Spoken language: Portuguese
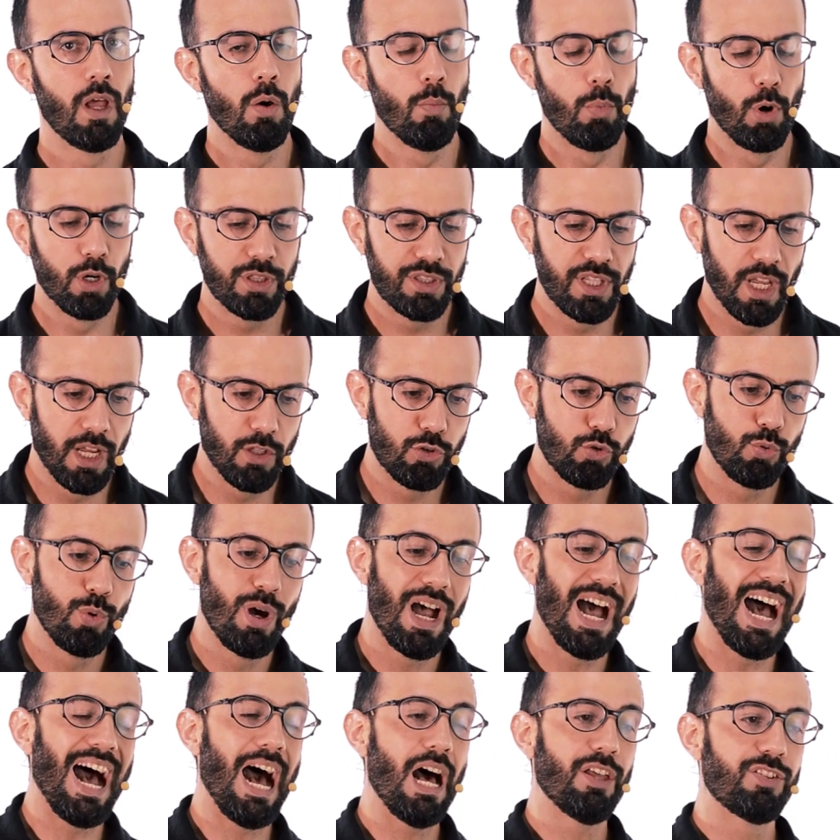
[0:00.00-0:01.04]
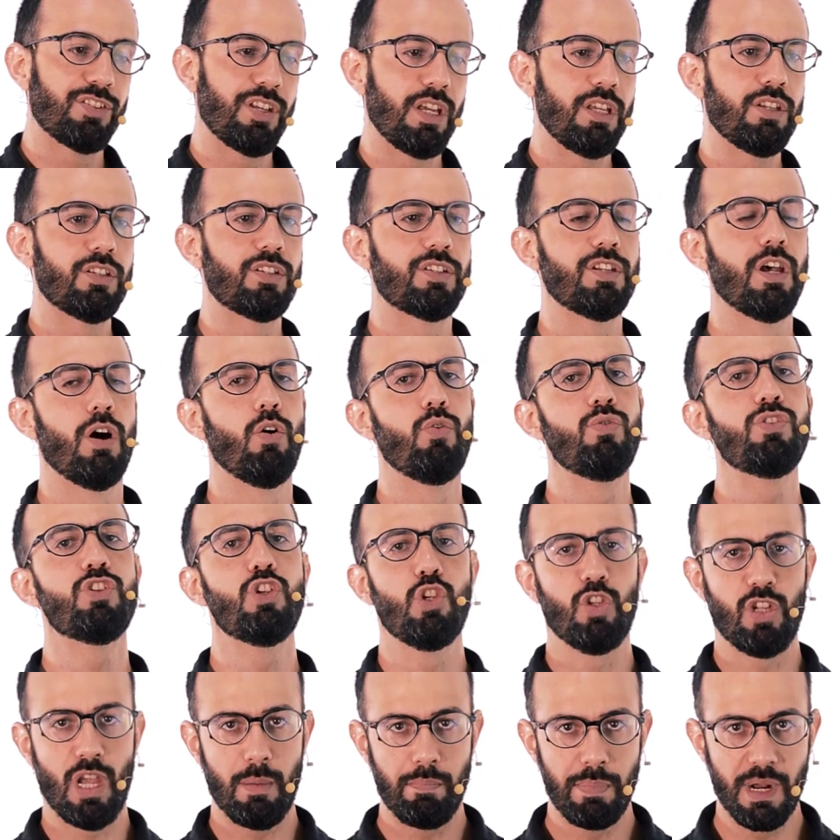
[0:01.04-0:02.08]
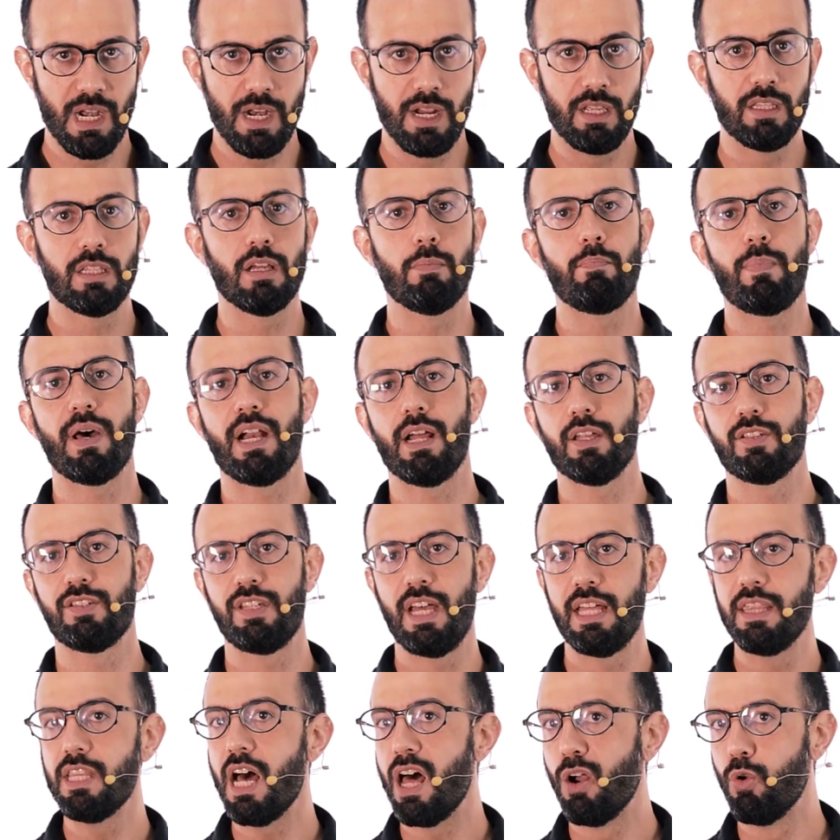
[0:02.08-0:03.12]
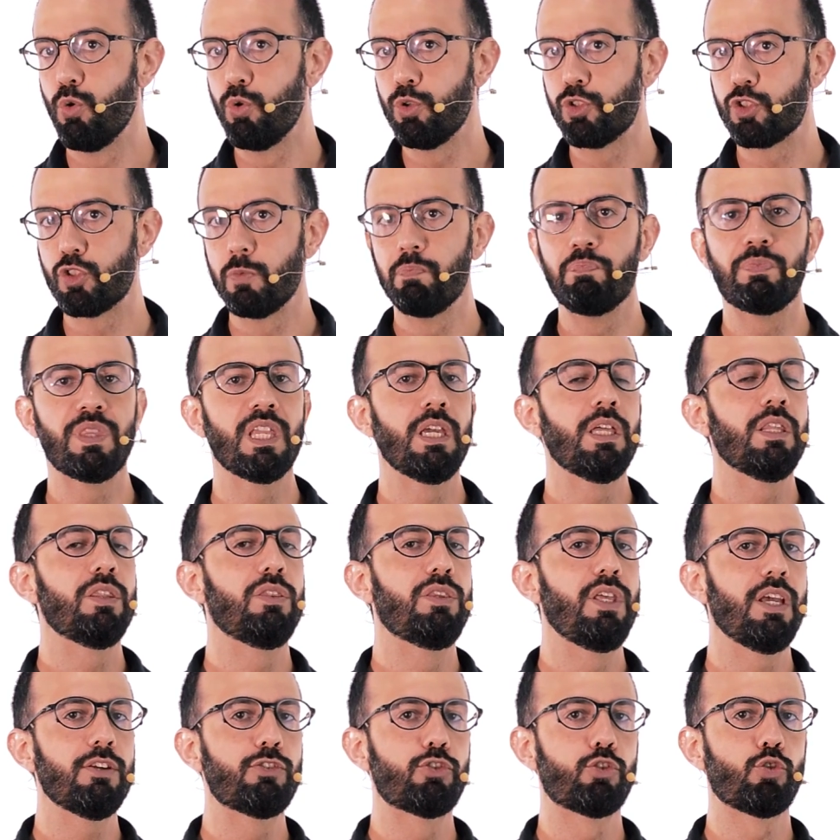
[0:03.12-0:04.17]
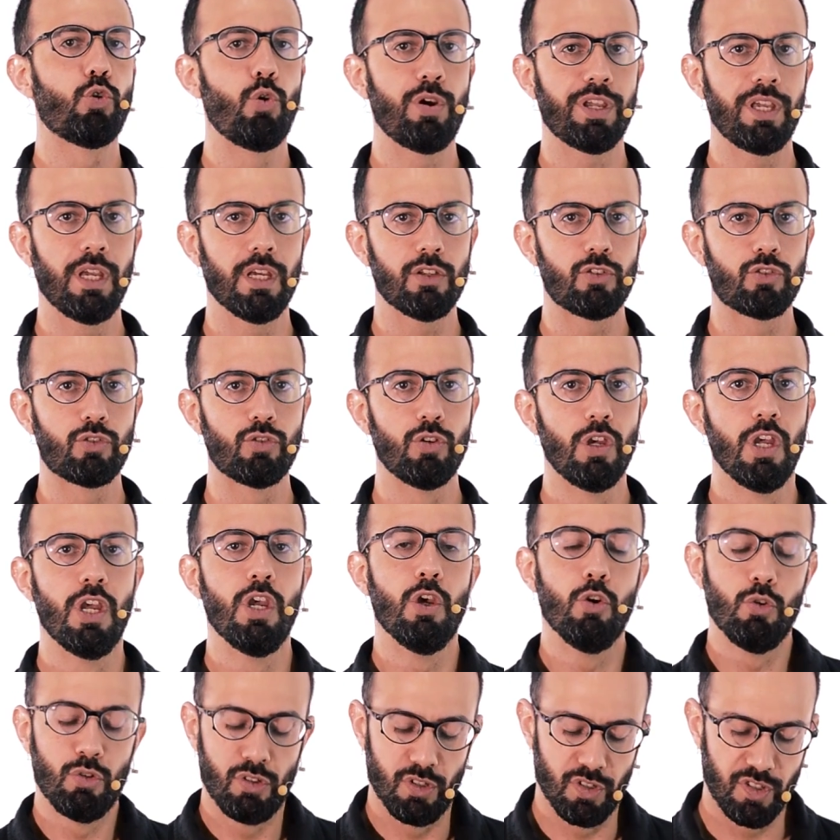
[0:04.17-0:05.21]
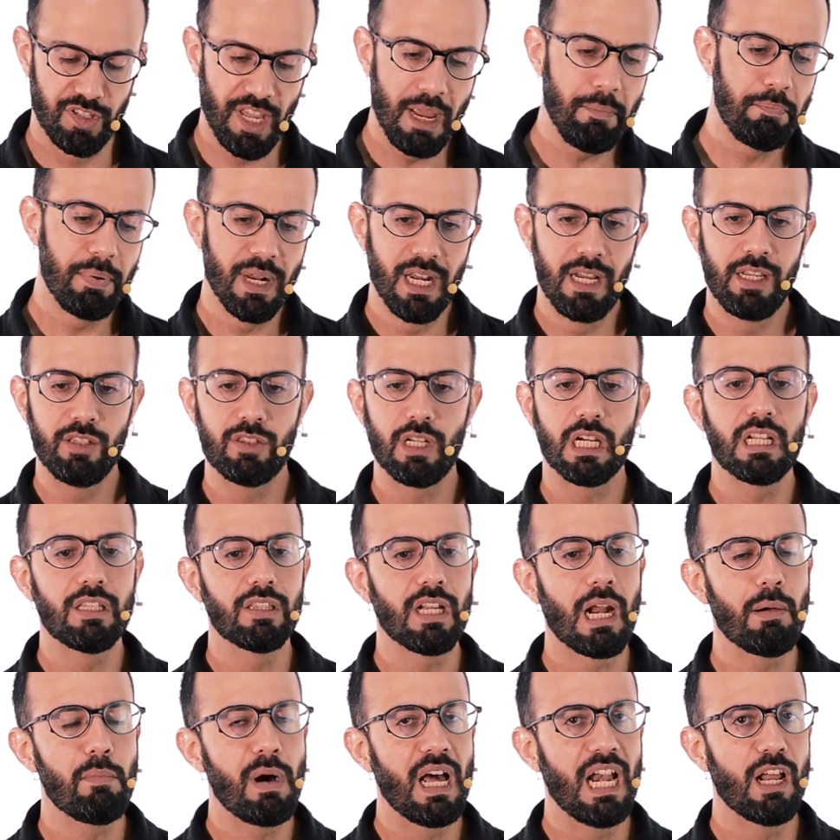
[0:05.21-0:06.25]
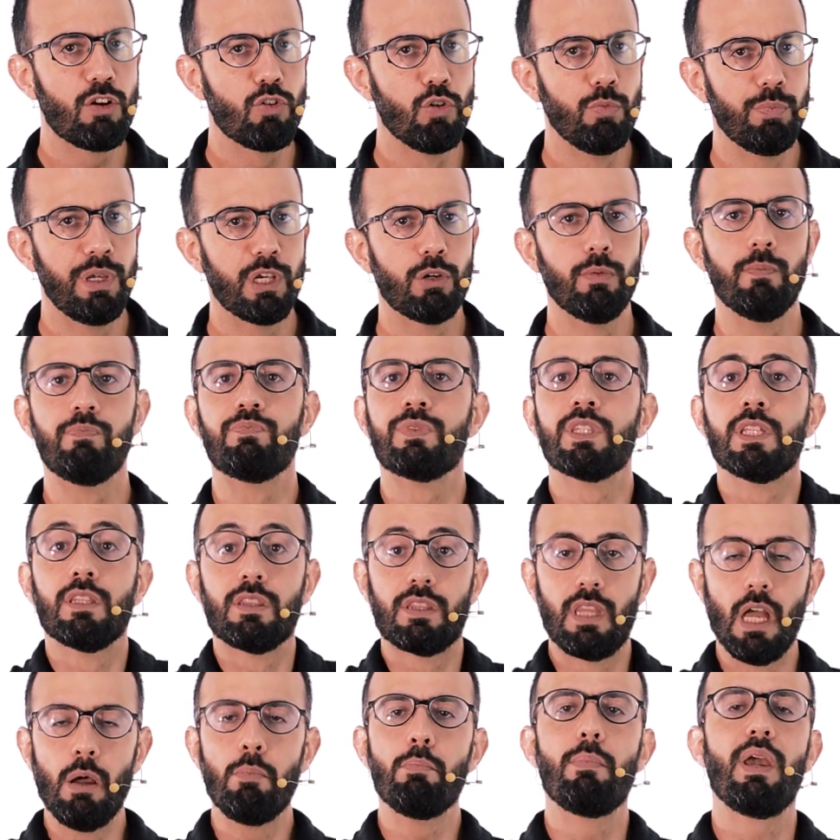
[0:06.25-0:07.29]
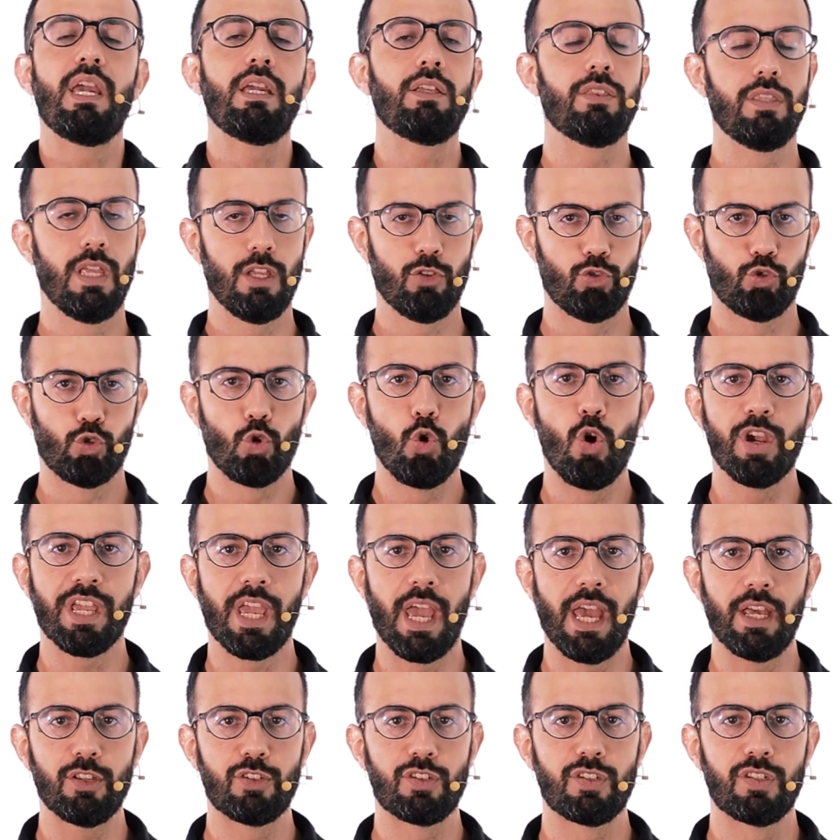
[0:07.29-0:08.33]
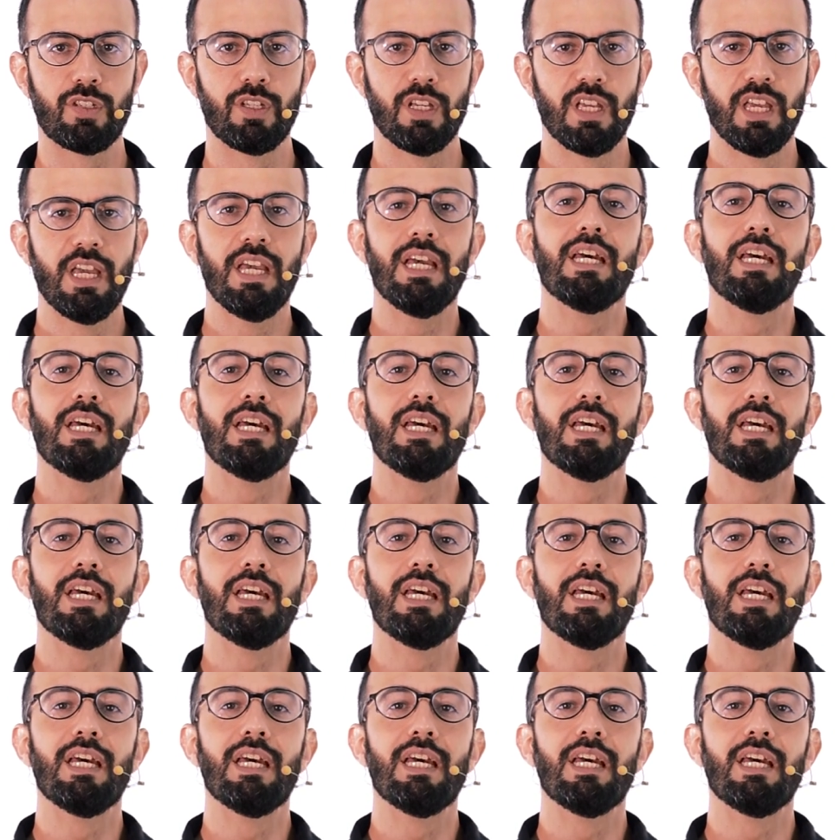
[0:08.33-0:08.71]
Portanto, a ascensão de Zé Pilintra para Zé da Luz, desconheço, Zé Pilintra, que trabalha comigo, também desconhece.